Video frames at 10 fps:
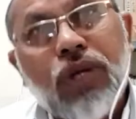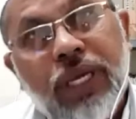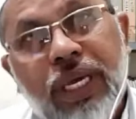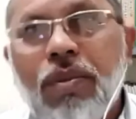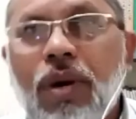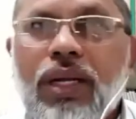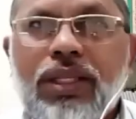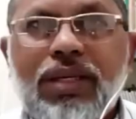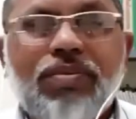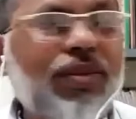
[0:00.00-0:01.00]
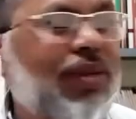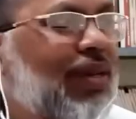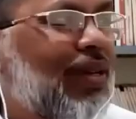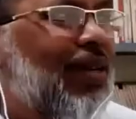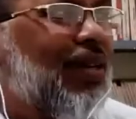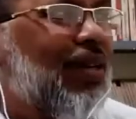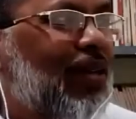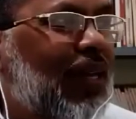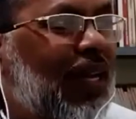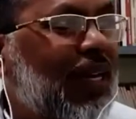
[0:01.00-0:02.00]
முக்கியமானது
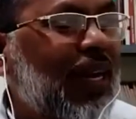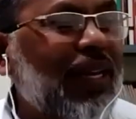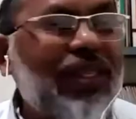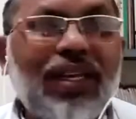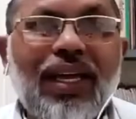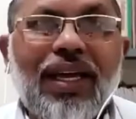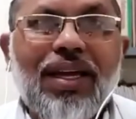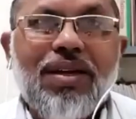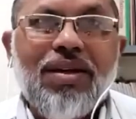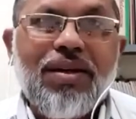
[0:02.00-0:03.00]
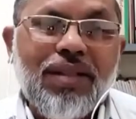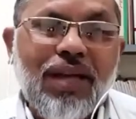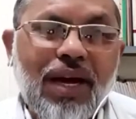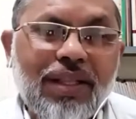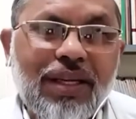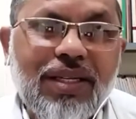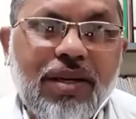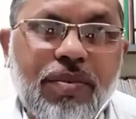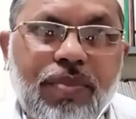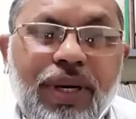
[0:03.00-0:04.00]
அதே நேரத்தில் இந்த
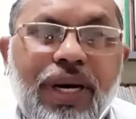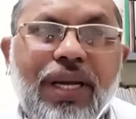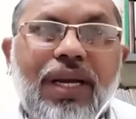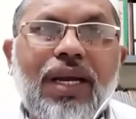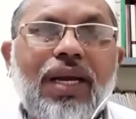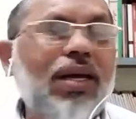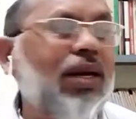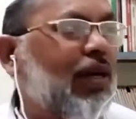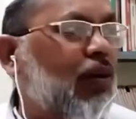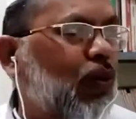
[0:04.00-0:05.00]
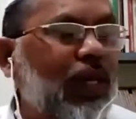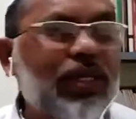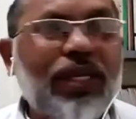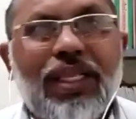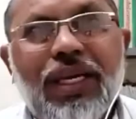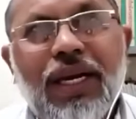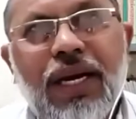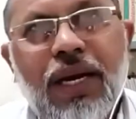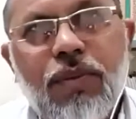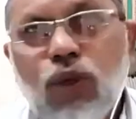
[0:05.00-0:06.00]
ஹதீஸுக்கு பின்னணியிலே இருக்கக்கூடிய
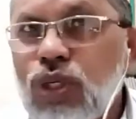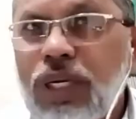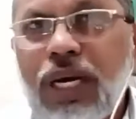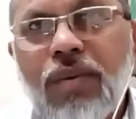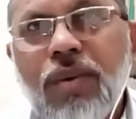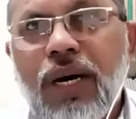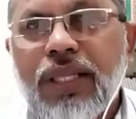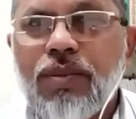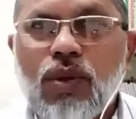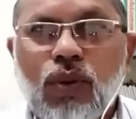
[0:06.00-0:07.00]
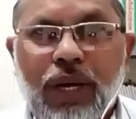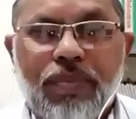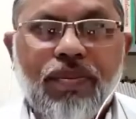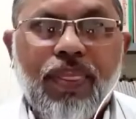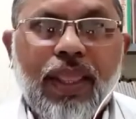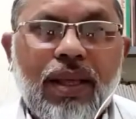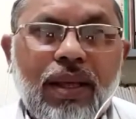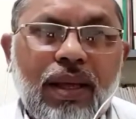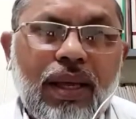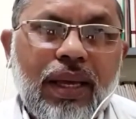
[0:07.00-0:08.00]
செய்திகள் எல்லாம் ருசிகரமானதும் கூட
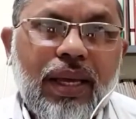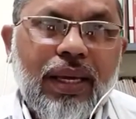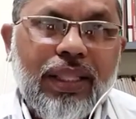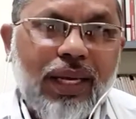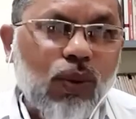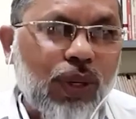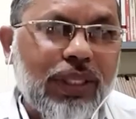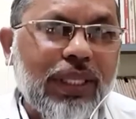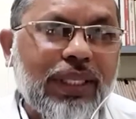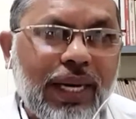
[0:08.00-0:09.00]
இதை குறித்த